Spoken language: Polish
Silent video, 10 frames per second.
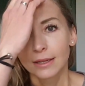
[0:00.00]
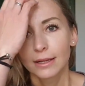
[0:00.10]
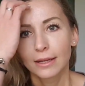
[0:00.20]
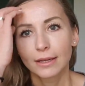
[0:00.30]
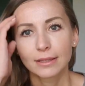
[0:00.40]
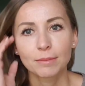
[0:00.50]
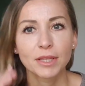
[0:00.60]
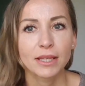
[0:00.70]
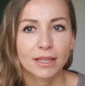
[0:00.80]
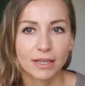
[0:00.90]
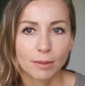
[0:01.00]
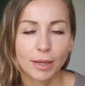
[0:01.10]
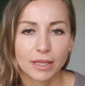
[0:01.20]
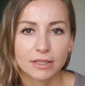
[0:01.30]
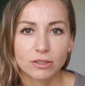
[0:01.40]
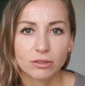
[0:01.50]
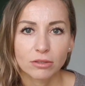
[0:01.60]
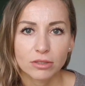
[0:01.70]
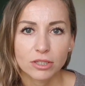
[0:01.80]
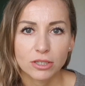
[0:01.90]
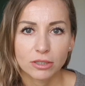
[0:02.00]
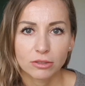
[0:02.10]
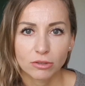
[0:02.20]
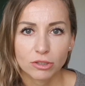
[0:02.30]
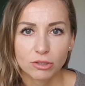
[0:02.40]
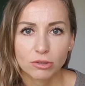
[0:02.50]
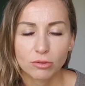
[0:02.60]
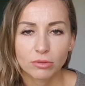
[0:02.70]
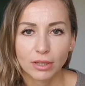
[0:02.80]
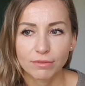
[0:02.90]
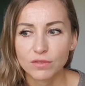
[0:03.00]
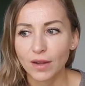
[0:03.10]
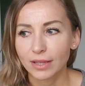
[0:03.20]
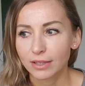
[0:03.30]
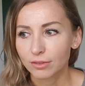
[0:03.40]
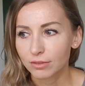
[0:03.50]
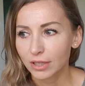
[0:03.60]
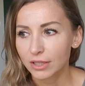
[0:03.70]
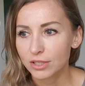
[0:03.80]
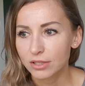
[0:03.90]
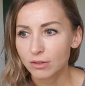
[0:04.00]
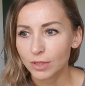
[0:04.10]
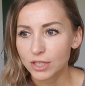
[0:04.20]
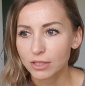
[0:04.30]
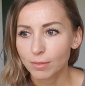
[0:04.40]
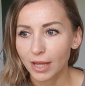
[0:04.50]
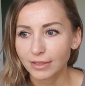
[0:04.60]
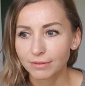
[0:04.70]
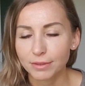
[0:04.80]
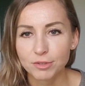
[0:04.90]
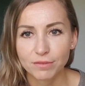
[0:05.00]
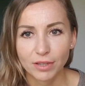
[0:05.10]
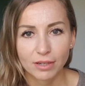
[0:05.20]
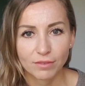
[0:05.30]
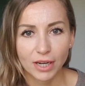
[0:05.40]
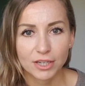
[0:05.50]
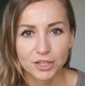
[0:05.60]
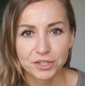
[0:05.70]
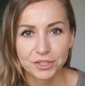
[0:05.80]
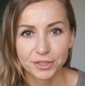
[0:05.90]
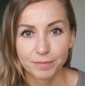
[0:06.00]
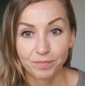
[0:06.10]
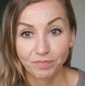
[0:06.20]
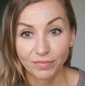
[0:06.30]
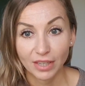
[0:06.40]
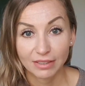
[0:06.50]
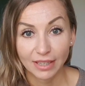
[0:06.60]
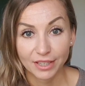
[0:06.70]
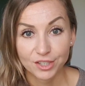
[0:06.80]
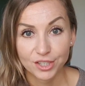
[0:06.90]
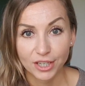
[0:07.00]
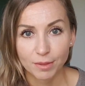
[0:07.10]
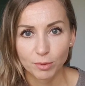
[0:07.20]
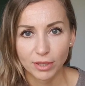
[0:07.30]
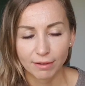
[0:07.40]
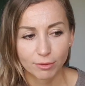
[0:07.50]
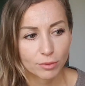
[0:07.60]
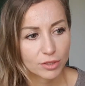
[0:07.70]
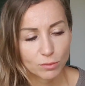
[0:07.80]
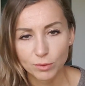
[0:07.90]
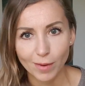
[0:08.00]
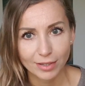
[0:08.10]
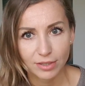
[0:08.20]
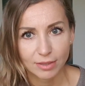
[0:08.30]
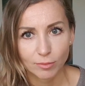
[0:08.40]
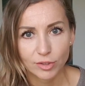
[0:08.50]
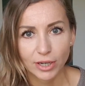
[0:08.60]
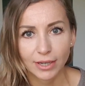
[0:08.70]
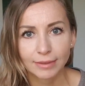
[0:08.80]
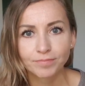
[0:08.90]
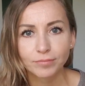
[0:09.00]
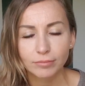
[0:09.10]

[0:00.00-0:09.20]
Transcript: E, niemniej jednak chyba jest to dość, e, dość trudne wyzwanie. No, takie dziecko ma 7 lat, ja wiem, że wie, wiele rzeczy mm, takie dzieciaki potrafią i chcą być bardzo samodzielne,